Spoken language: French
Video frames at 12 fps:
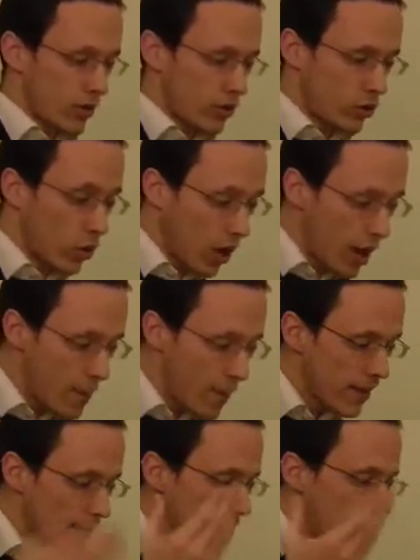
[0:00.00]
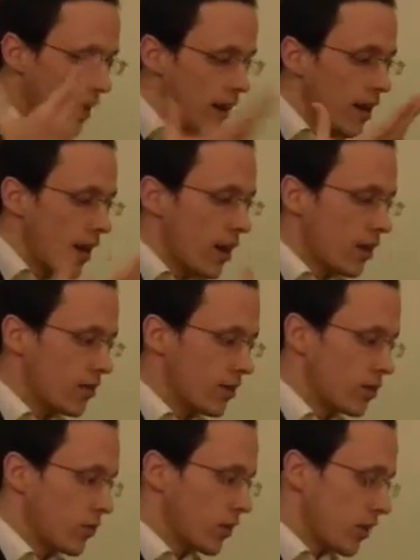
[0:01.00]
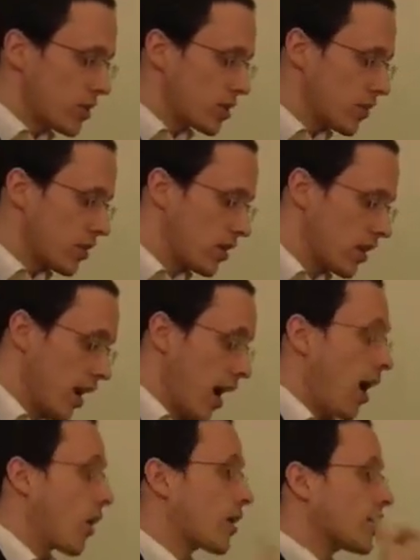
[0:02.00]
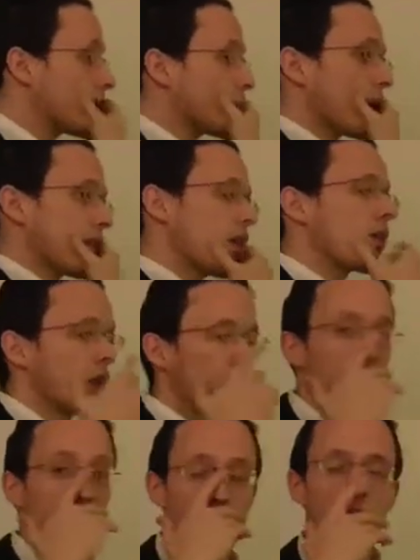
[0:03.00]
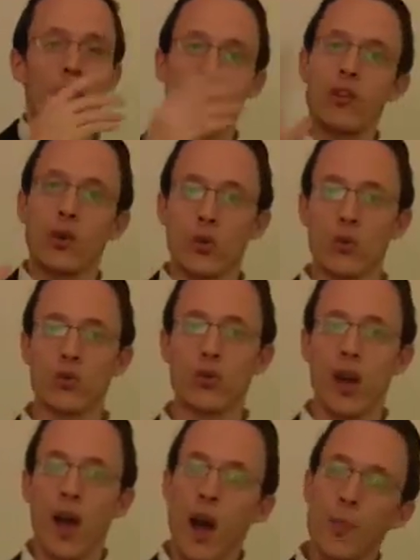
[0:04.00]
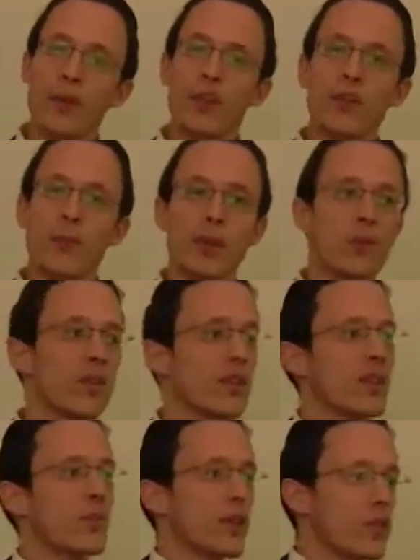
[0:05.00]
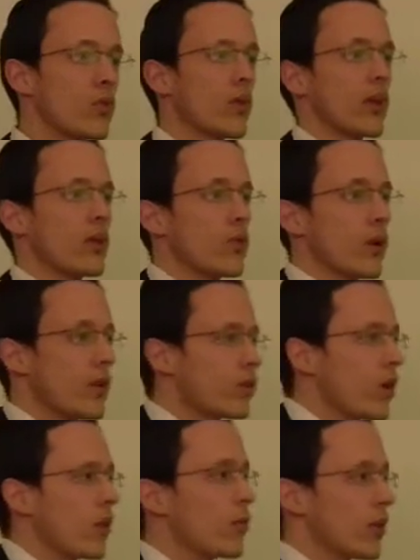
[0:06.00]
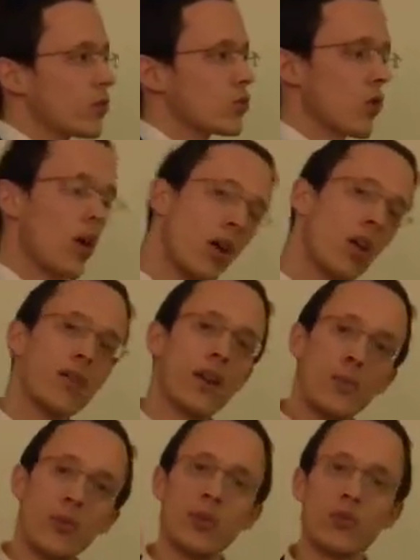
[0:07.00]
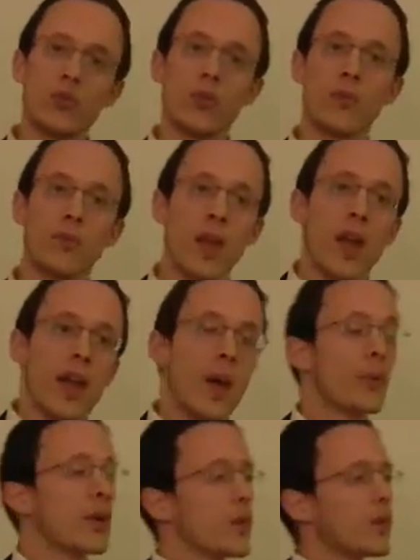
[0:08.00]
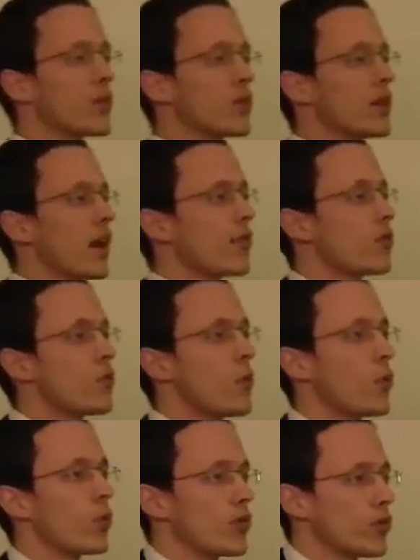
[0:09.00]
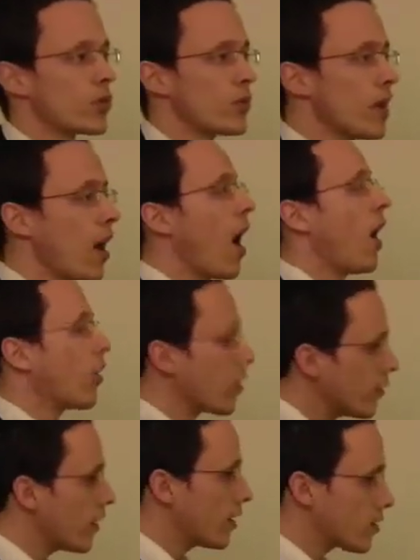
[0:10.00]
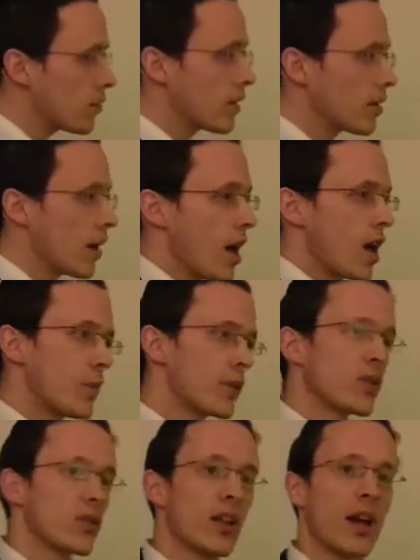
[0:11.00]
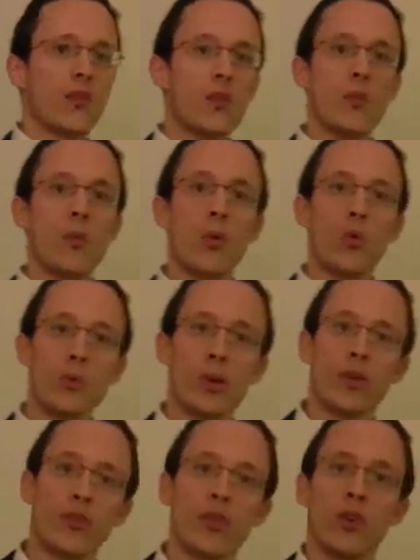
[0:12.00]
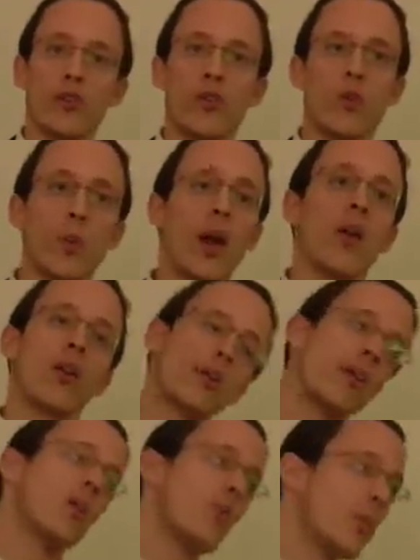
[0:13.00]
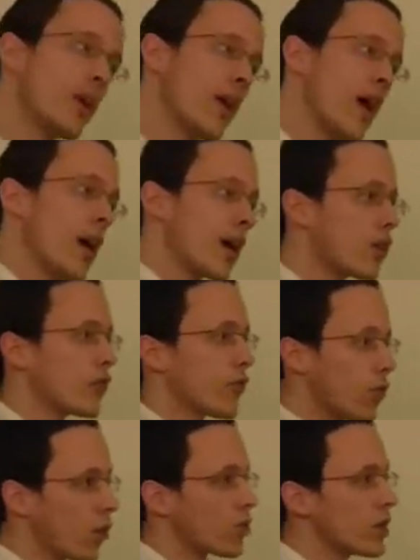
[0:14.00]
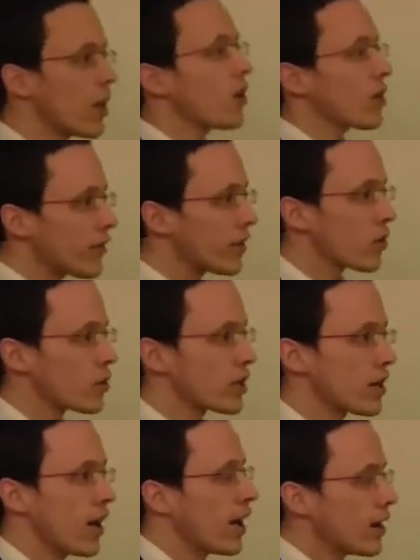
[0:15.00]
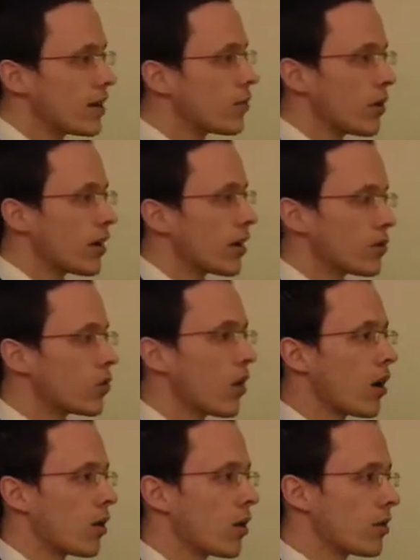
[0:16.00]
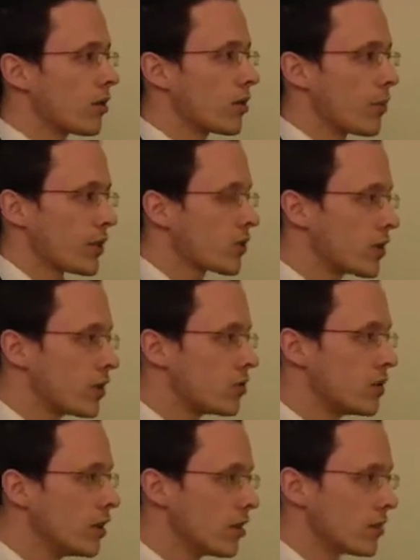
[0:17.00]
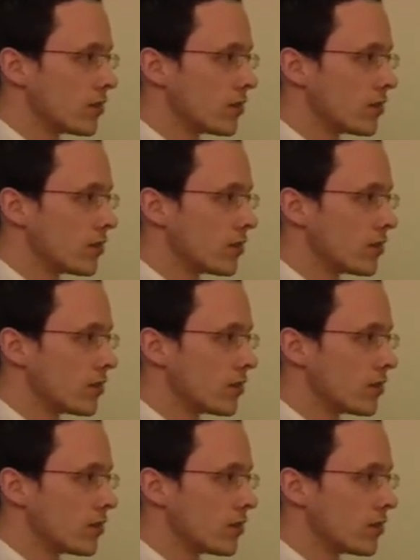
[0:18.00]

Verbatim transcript: Torah, Maté, Il demande Rabbi Shimon, il dit Alors qu'est-ce qui se passe Alors d'accord, très bien, on va faire le compte. Un paysan maintenant, qu'est-ce qui se passe il doit, il, doit, il doit labourer son champ. Alors il va labourer son champ. Et après, après, quand il arrive le moment où il doit semer, alors il va aller semer. Et puis quand il arrive le moment où maintenant il faut, il faut couper, alors il va les couper. Et quand il faut engranger, alors il va engranger. Et dis-moi, et la Torah alors Les personne qui étudie